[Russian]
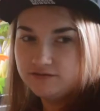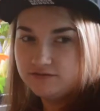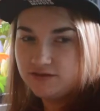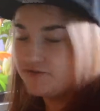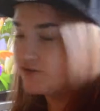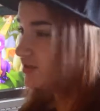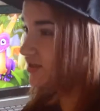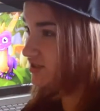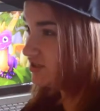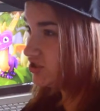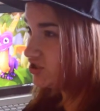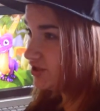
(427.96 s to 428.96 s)
Наверное,
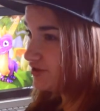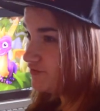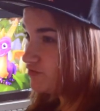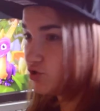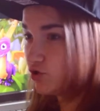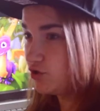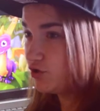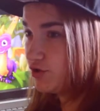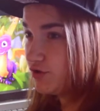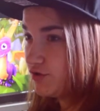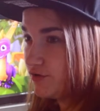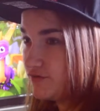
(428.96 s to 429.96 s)
слышно. Все.
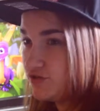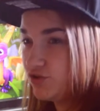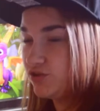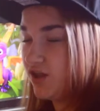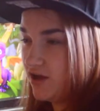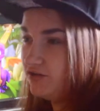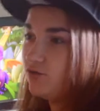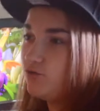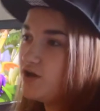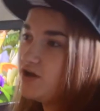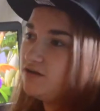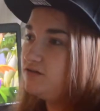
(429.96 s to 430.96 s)
Все, трактор
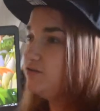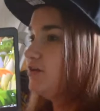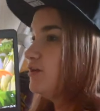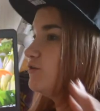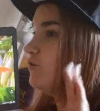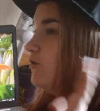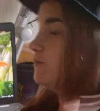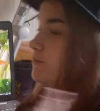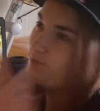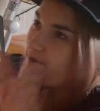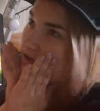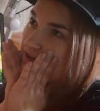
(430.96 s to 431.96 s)
уехал далеко.
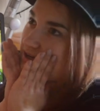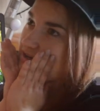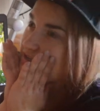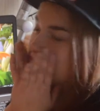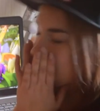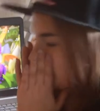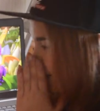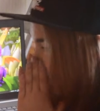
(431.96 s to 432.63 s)
Прекрасно.